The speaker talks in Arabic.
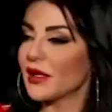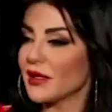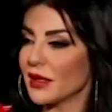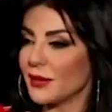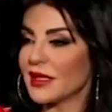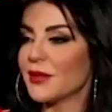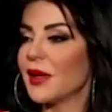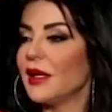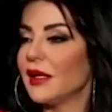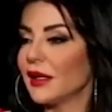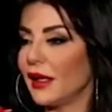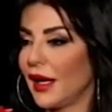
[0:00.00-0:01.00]
بعاكسك بس
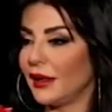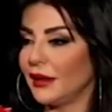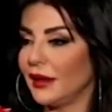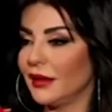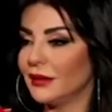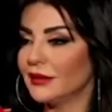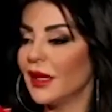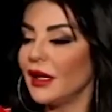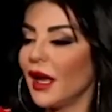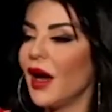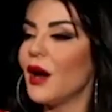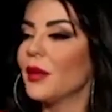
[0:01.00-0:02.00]
بقول لك الحقيقه
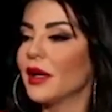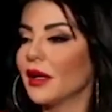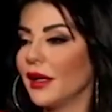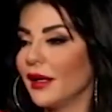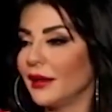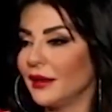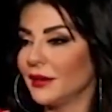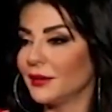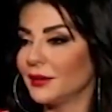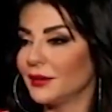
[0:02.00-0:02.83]
طالعه قمر الليله